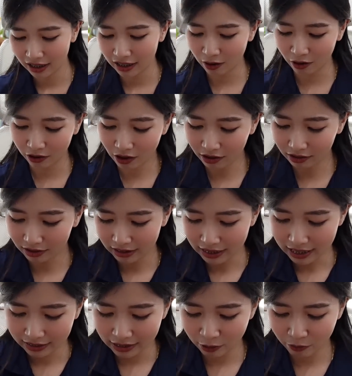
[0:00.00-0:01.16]
เราก็ต้อง
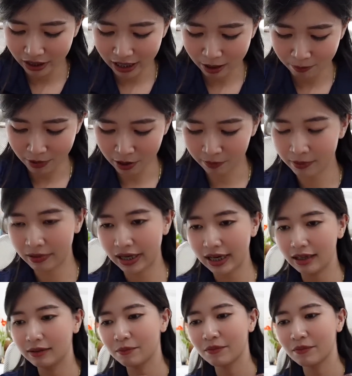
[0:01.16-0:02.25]
ติดไว้ในกระเป๋าแบบนี้